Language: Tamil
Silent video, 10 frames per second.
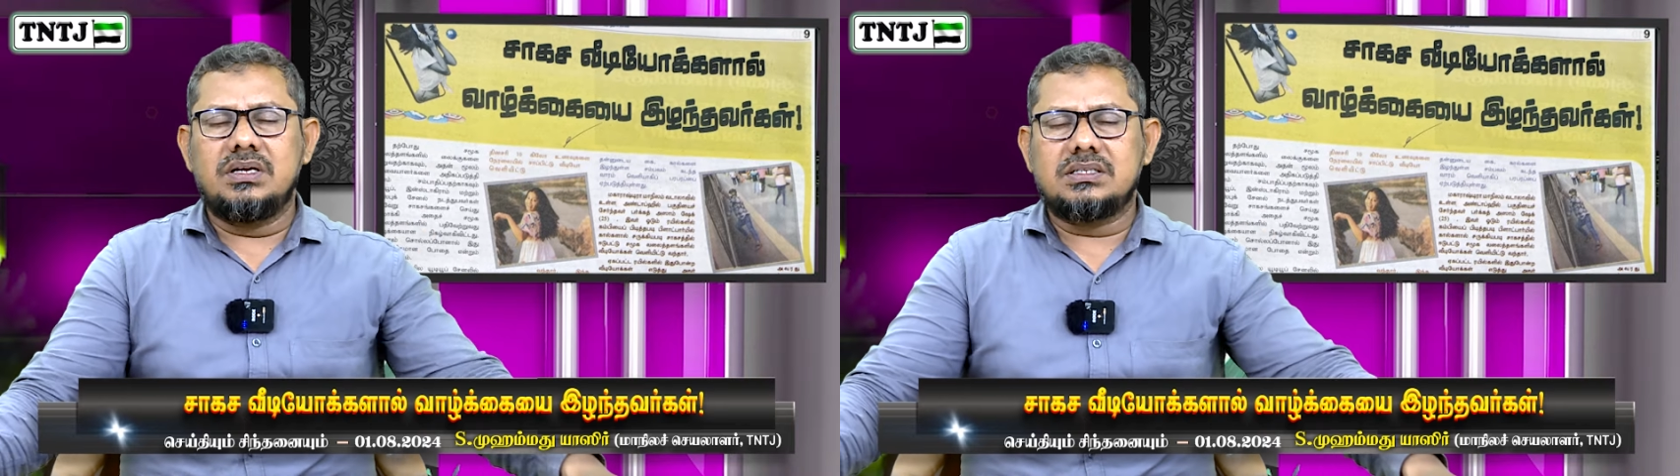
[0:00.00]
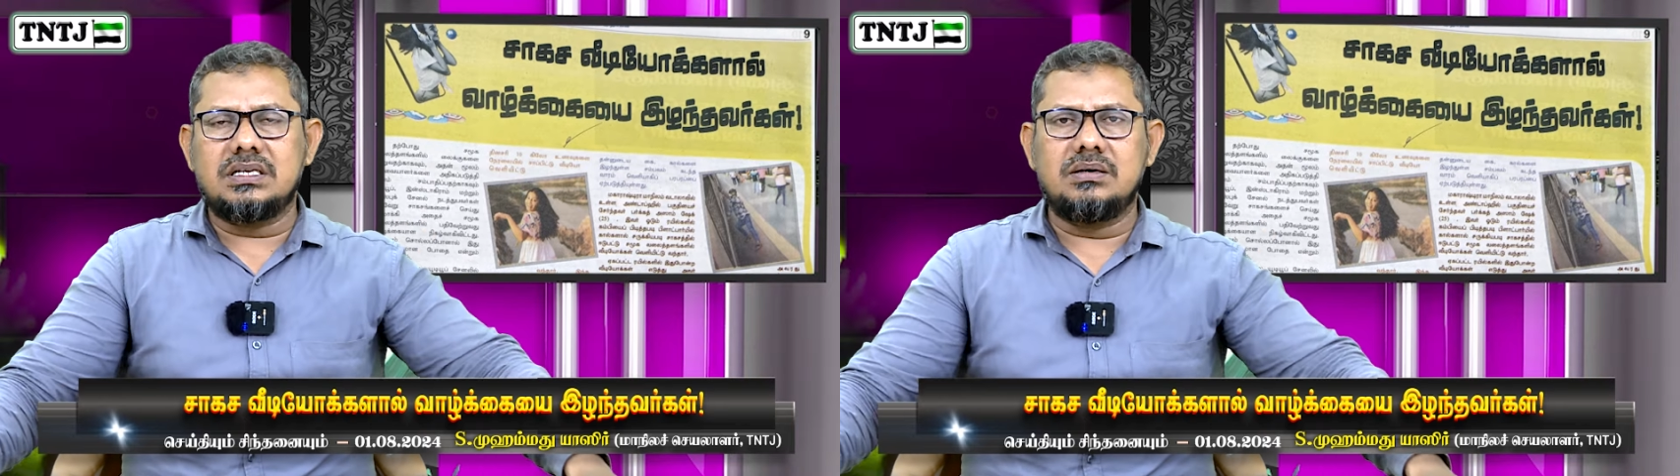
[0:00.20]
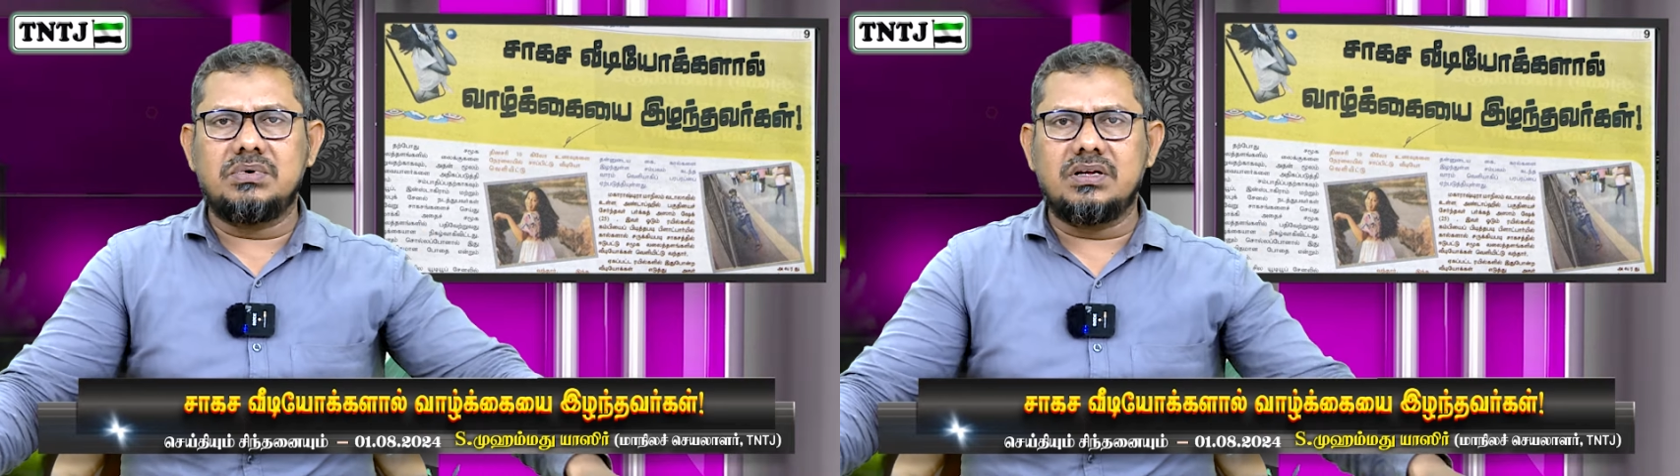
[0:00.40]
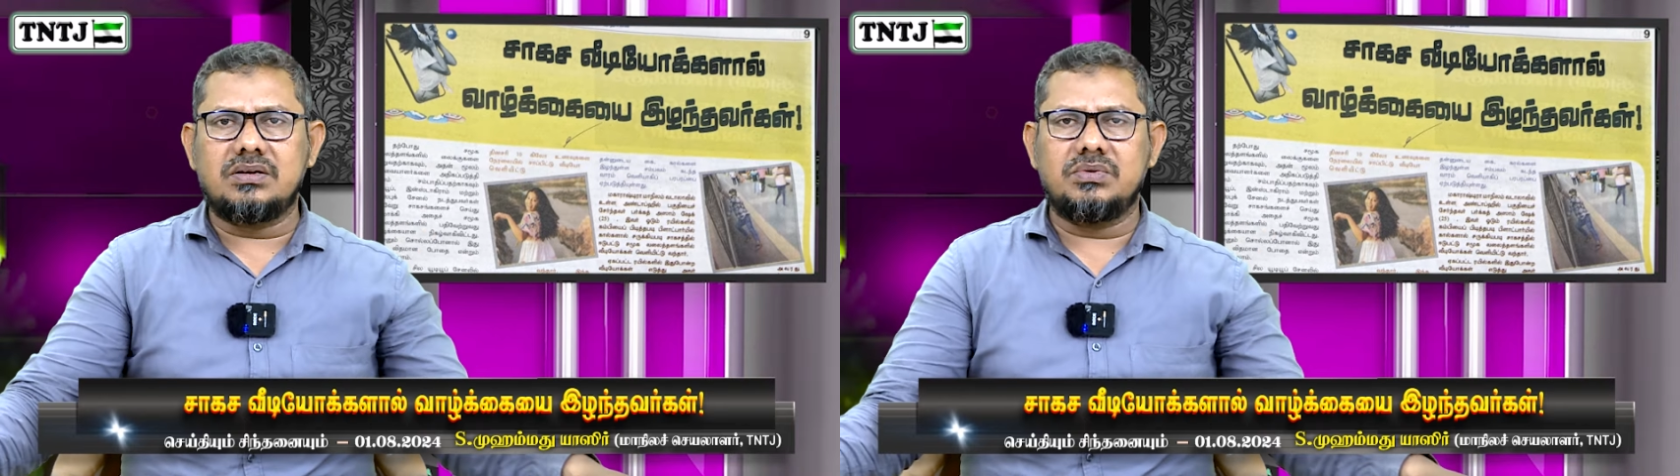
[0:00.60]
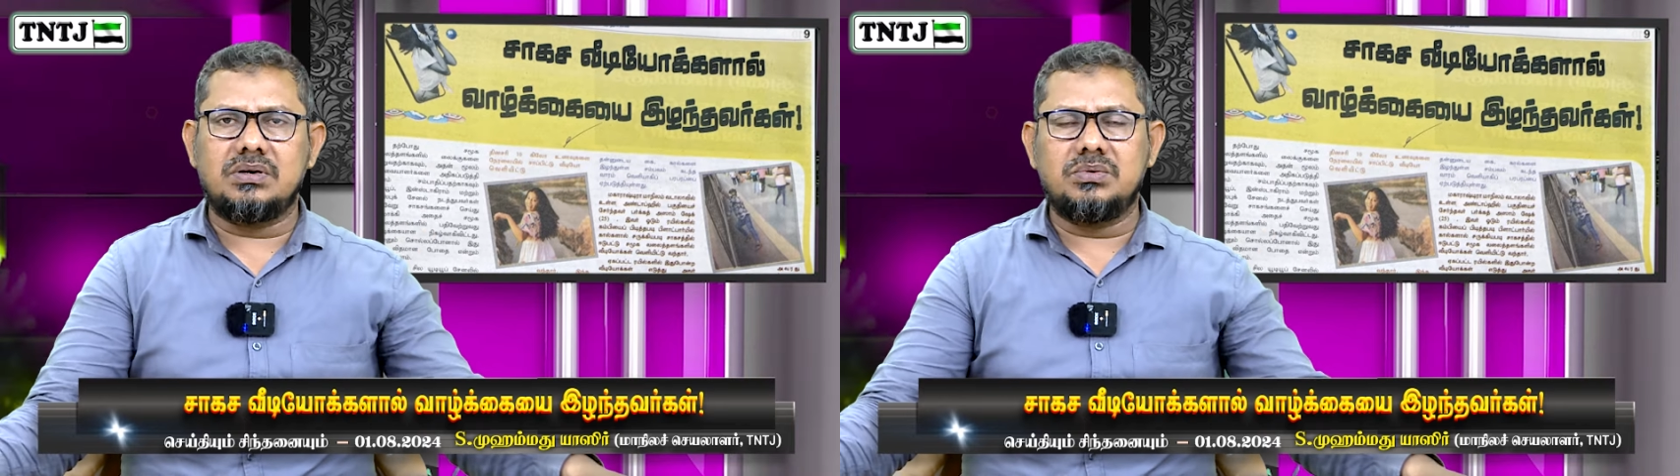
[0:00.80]
அஸ்லாம்
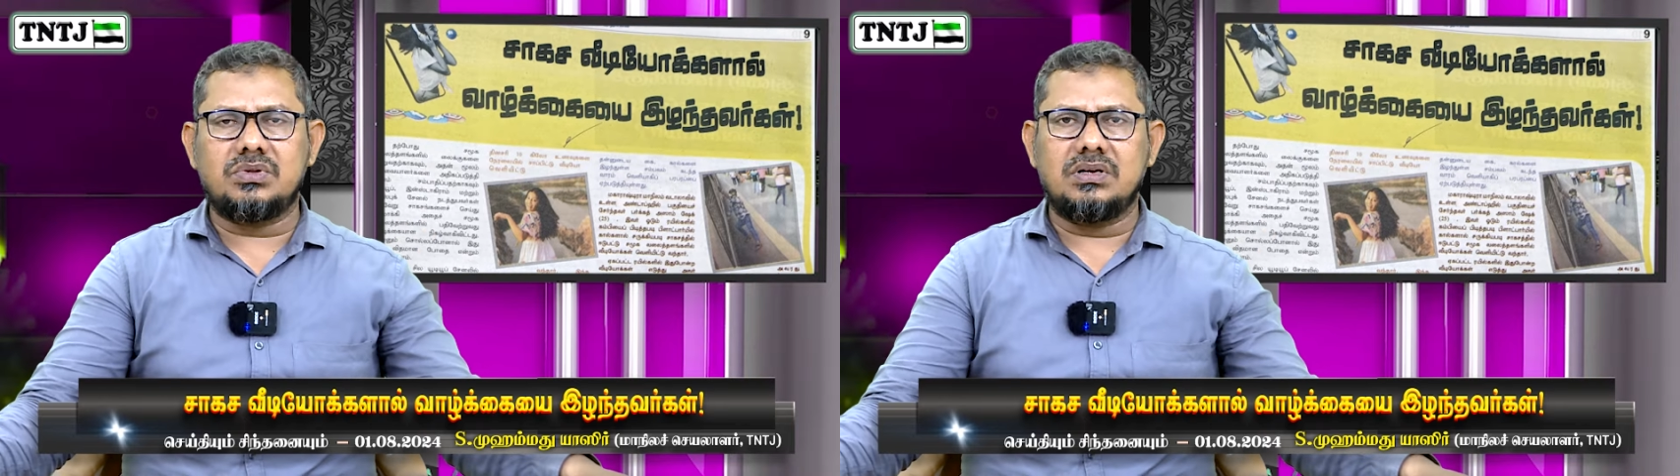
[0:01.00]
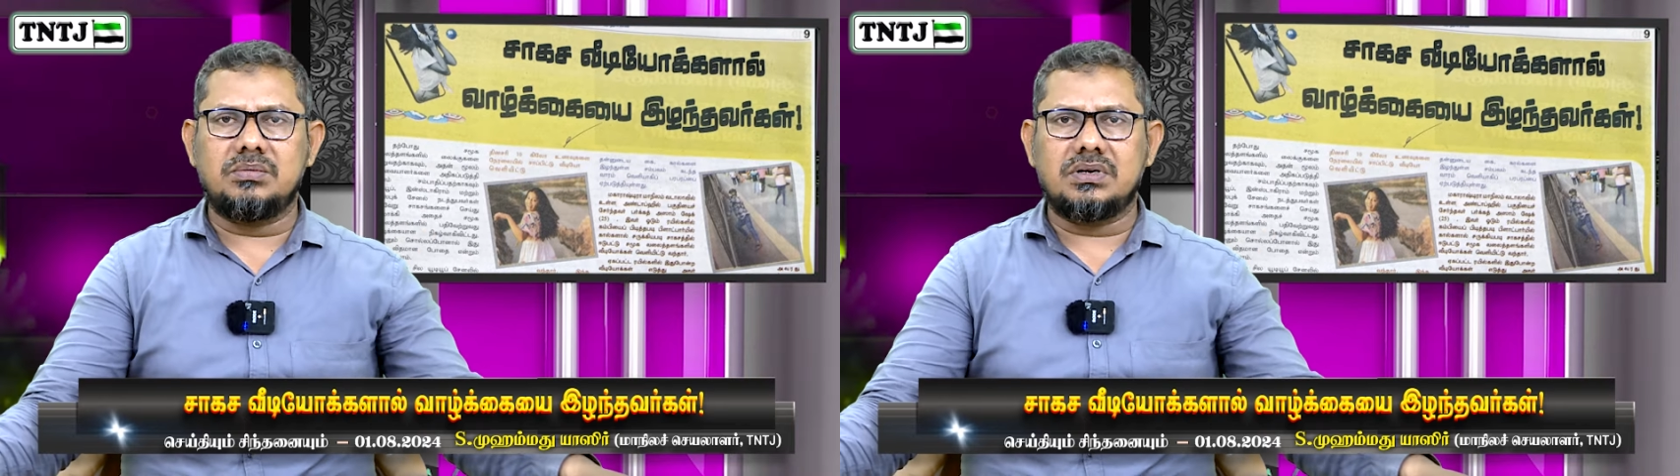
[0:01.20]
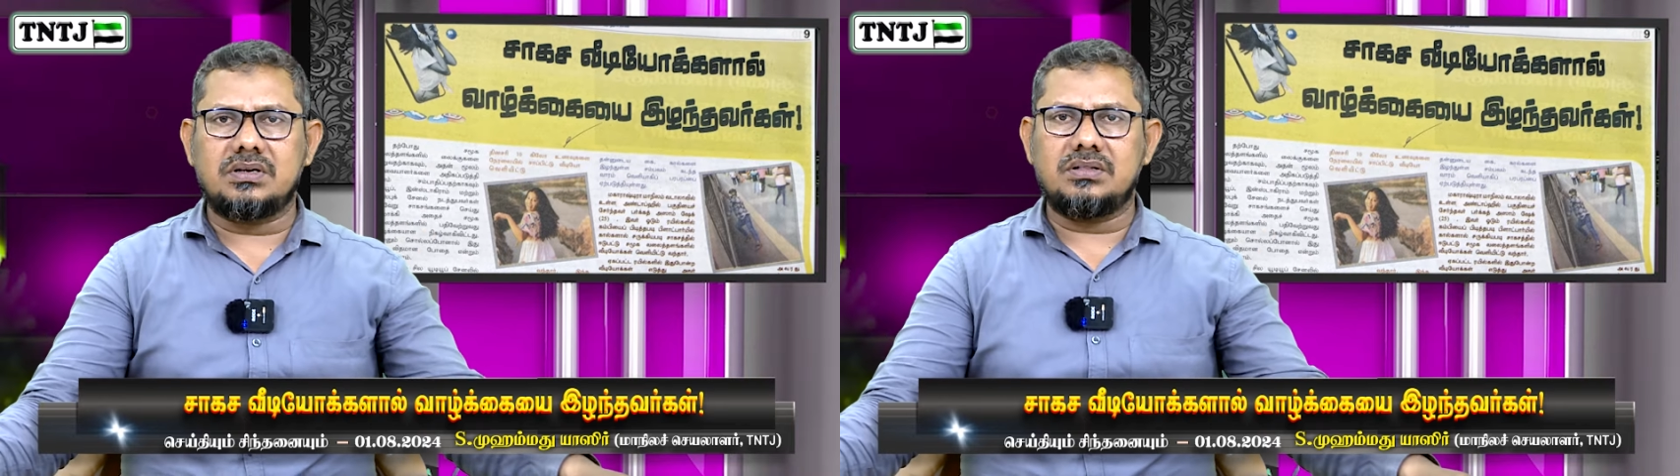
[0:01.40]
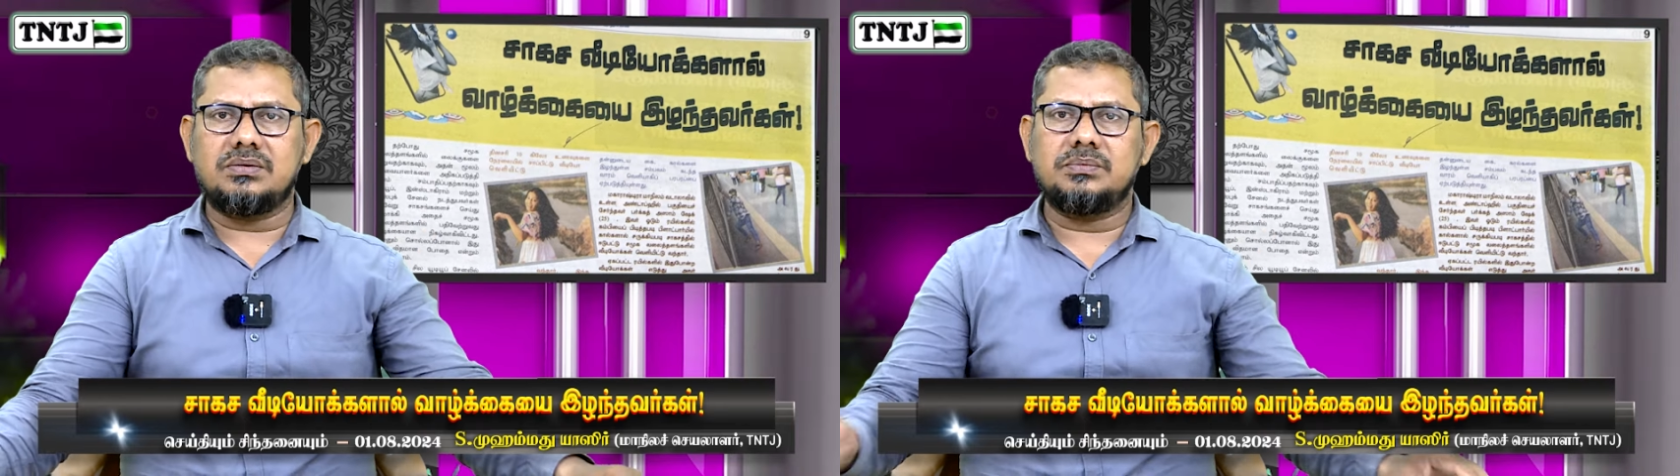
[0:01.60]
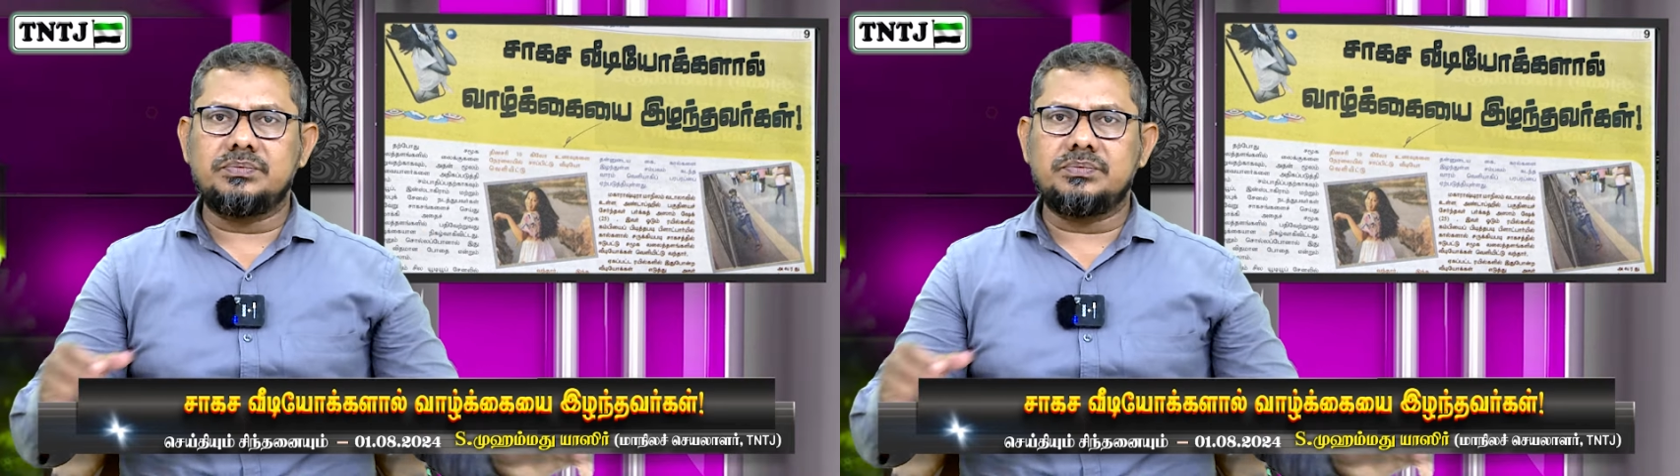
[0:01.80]
வலைக்கம் வரமத்துள்ள வரகாத்து